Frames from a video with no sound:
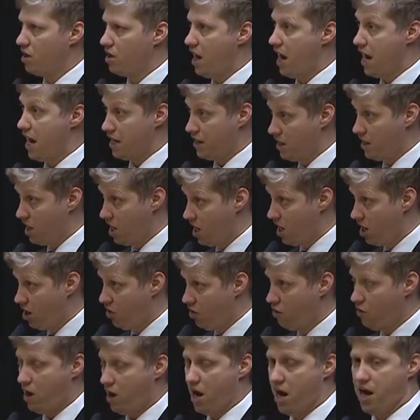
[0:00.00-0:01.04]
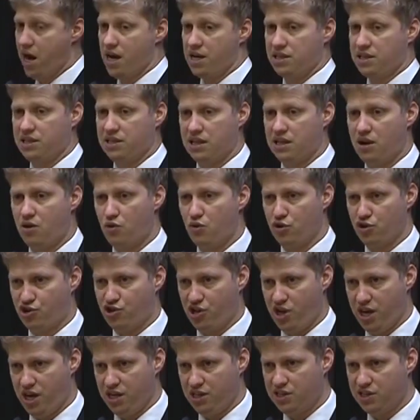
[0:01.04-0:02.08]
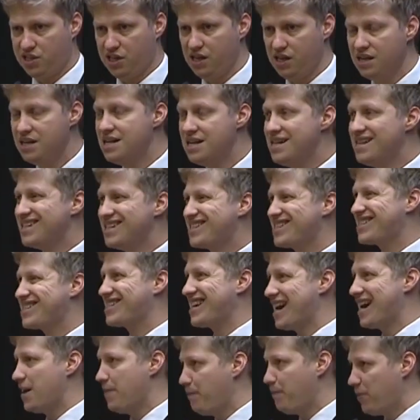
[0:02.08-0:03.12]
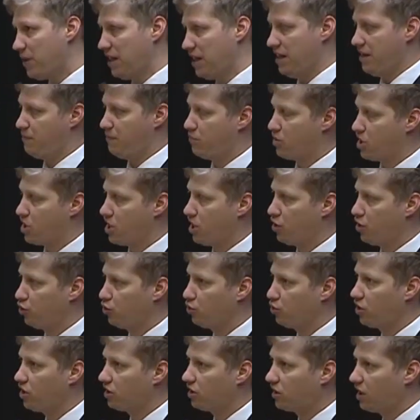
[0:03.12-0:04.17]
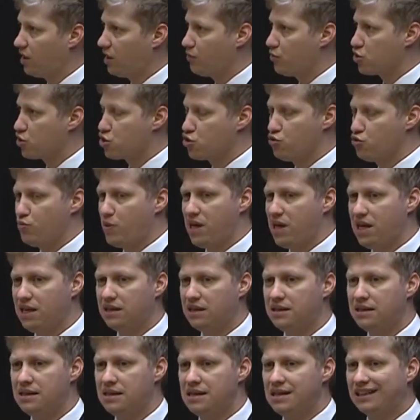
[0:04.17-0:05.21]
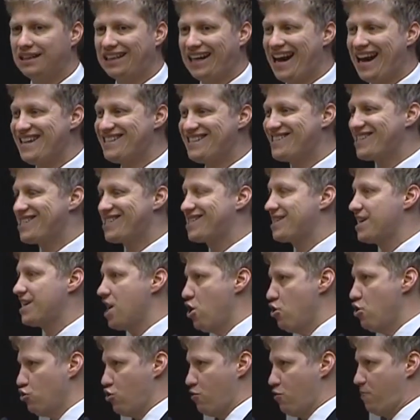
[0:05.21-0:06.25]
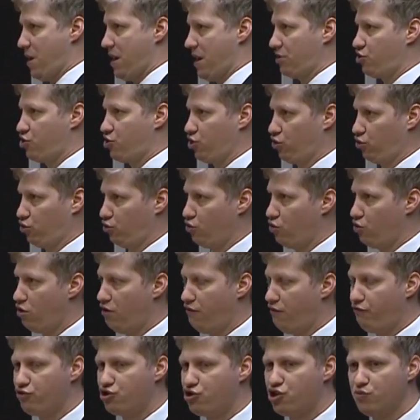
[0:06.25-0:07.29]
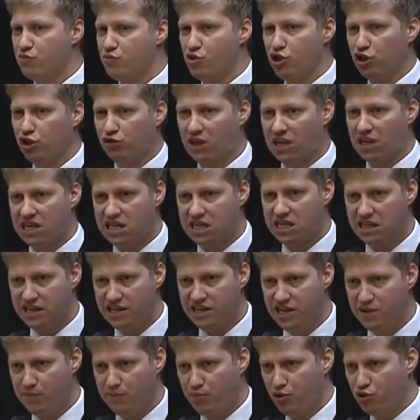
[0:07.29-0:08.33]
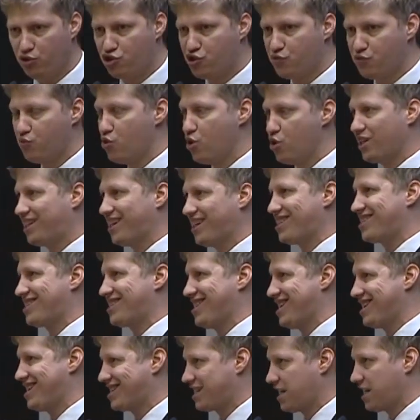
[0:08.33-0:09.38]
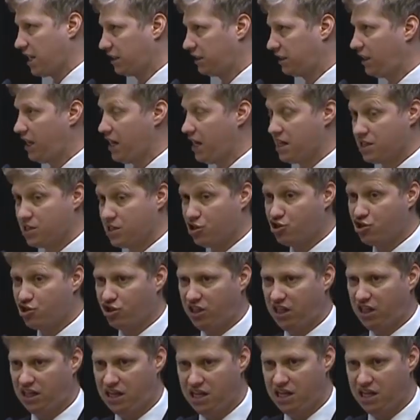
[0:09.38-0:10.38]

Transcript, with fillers: é não a essa urgência, sempre lembrando que temos uma tradição no Partido Novo de muito equilíbrio, de muita sensatez e de